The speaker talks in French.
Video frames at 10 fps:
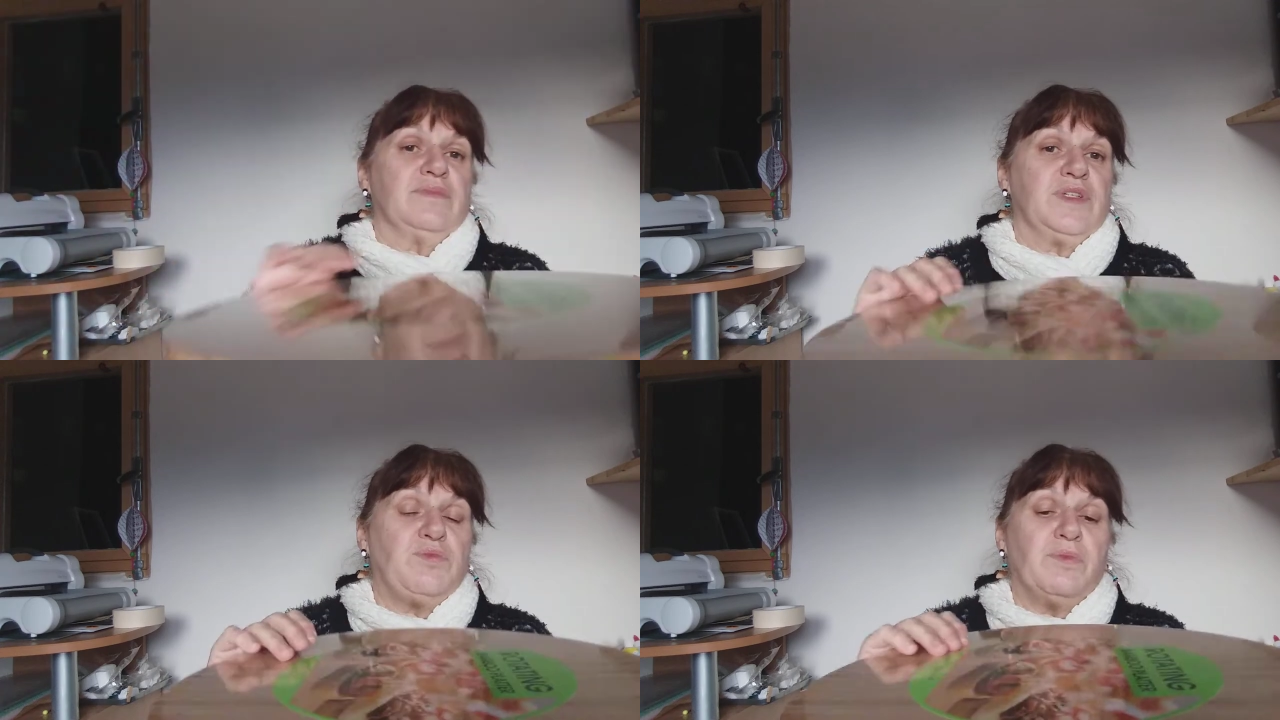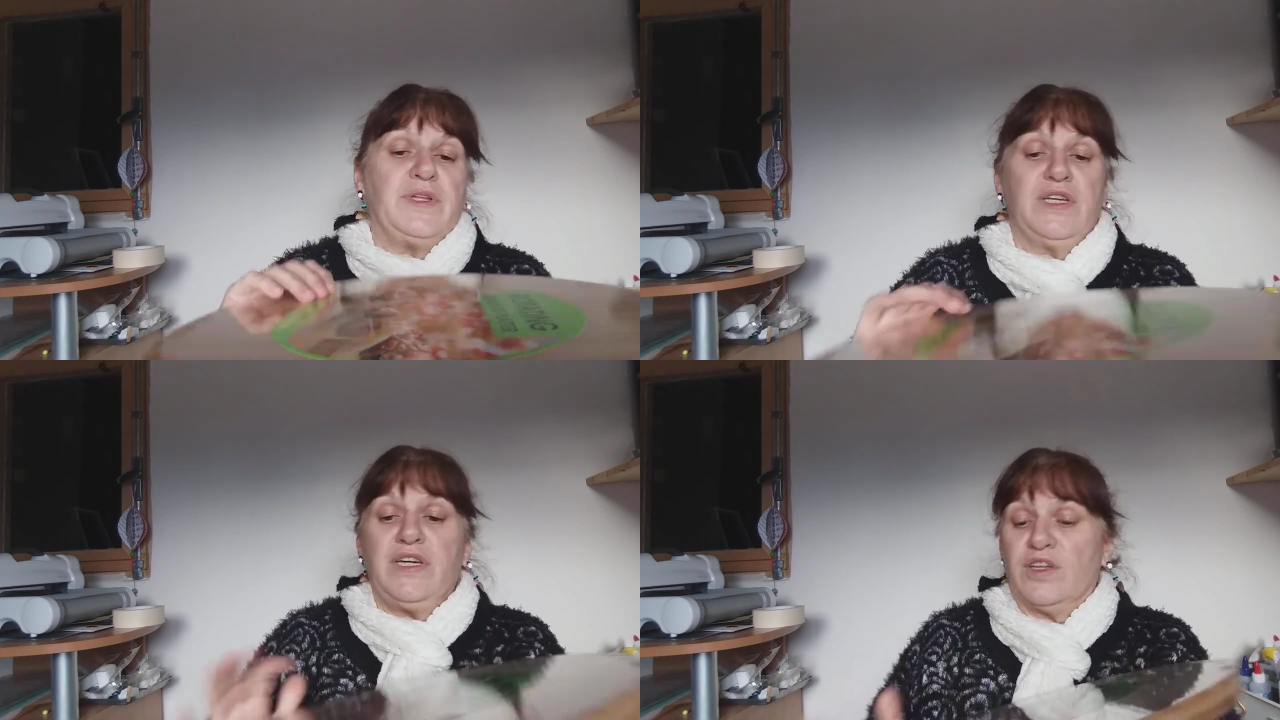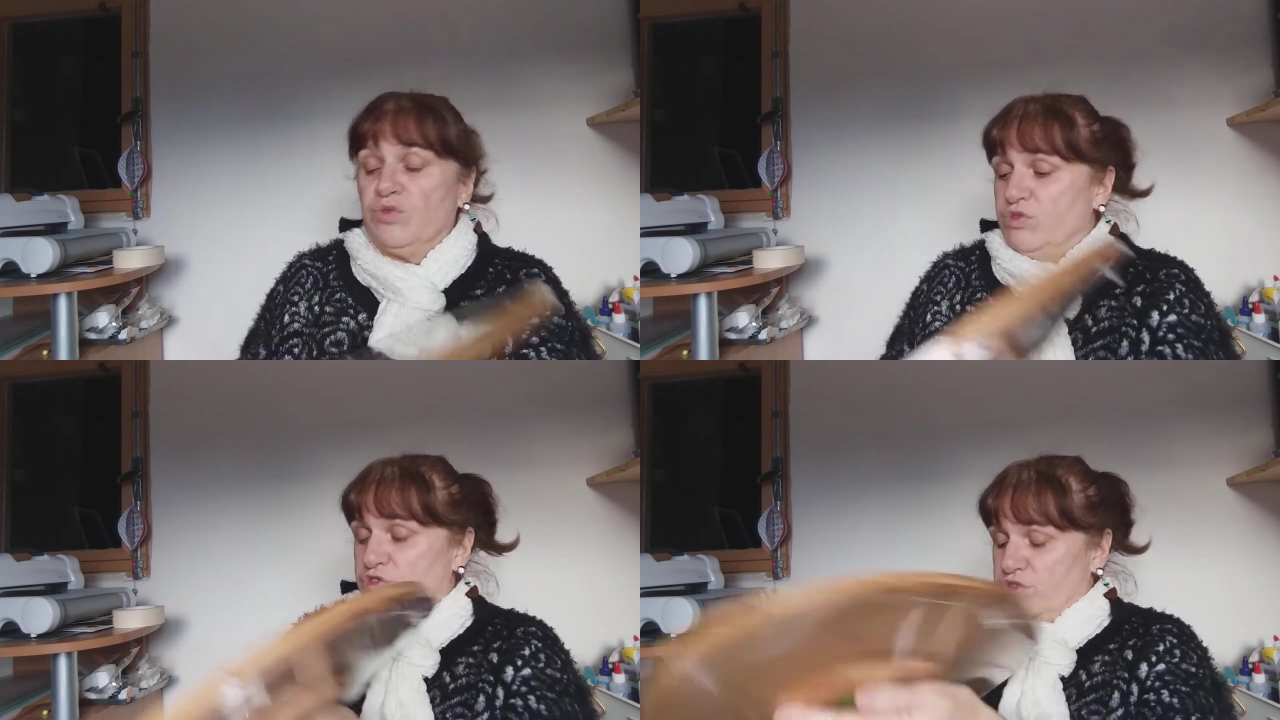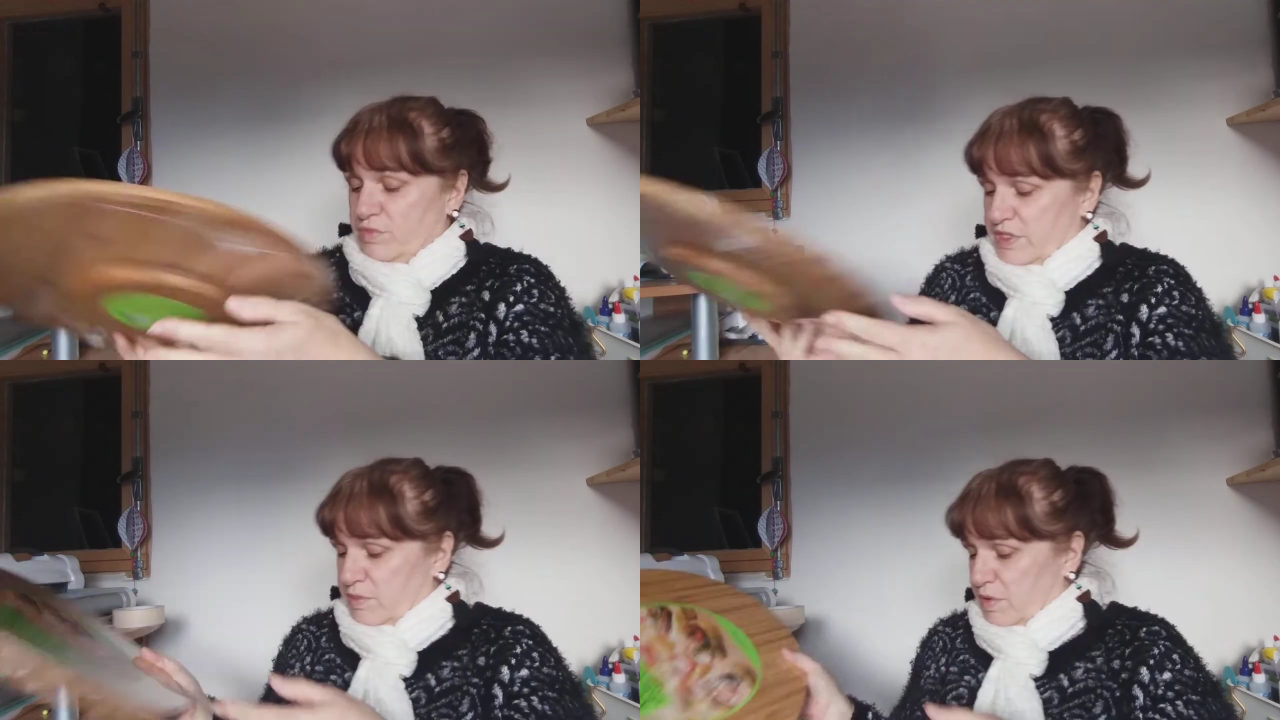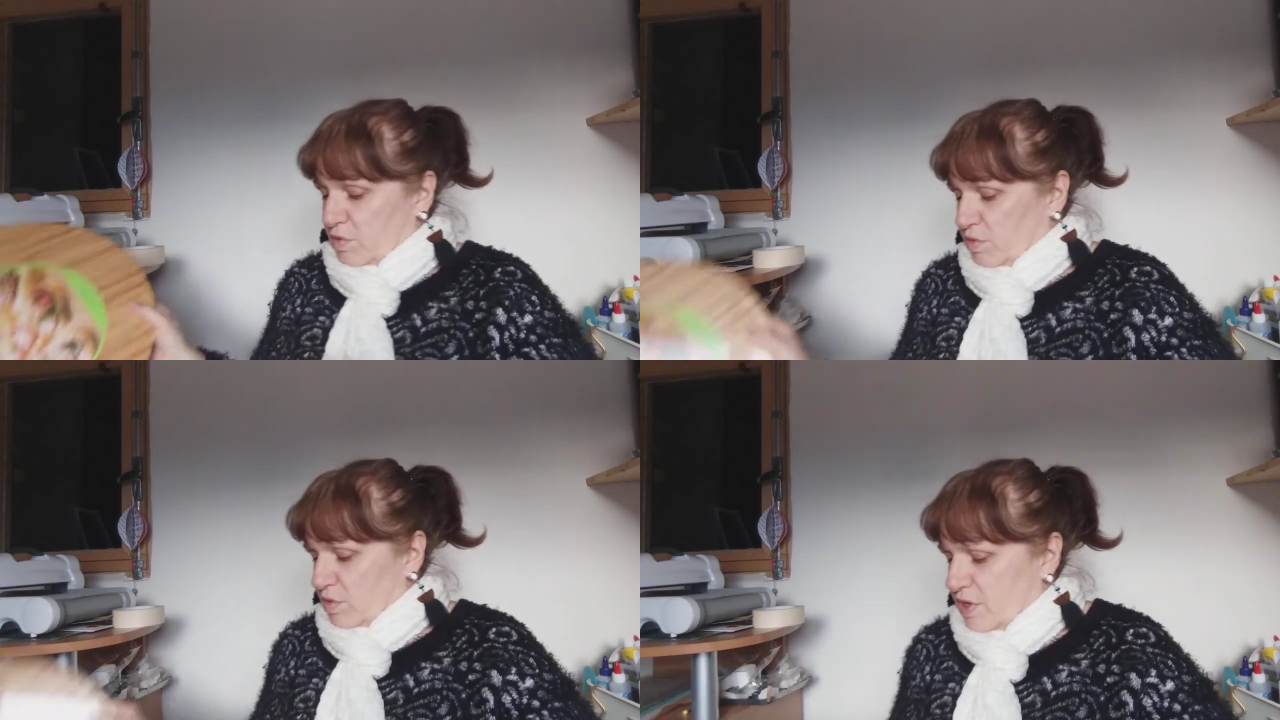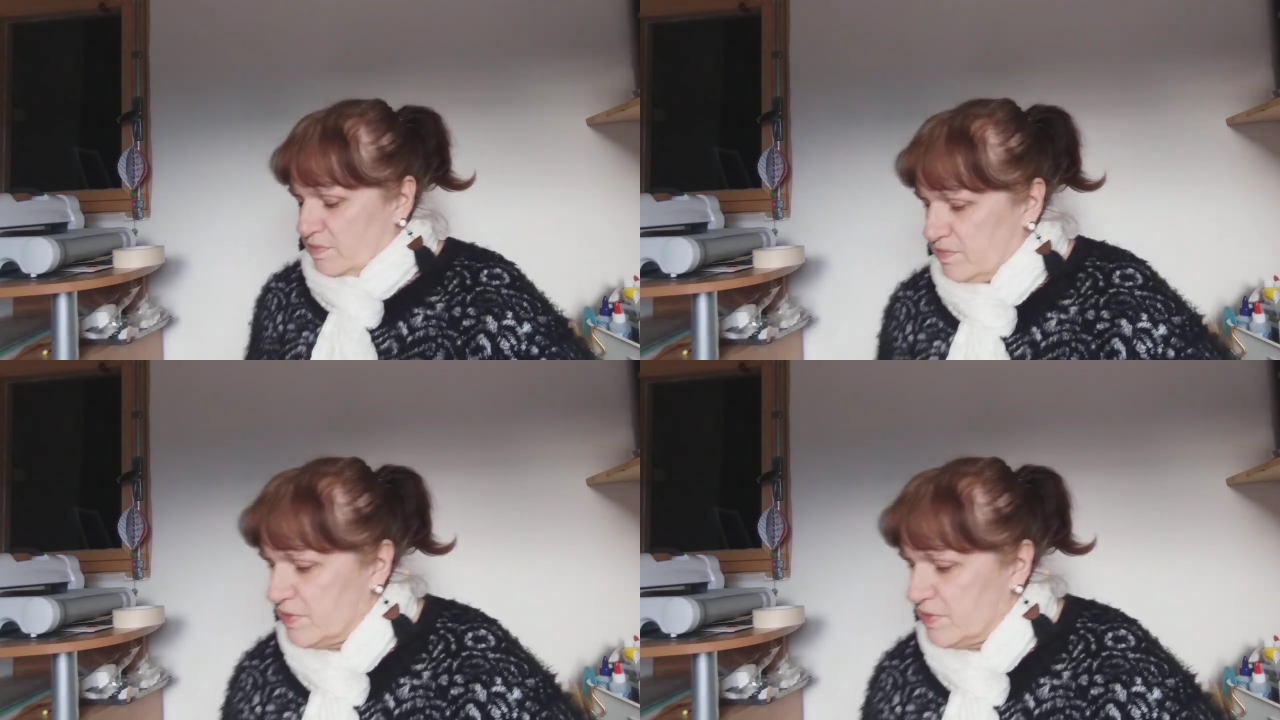c'est pour mettre des gâteaux dessus, mais c'est pas pour moi.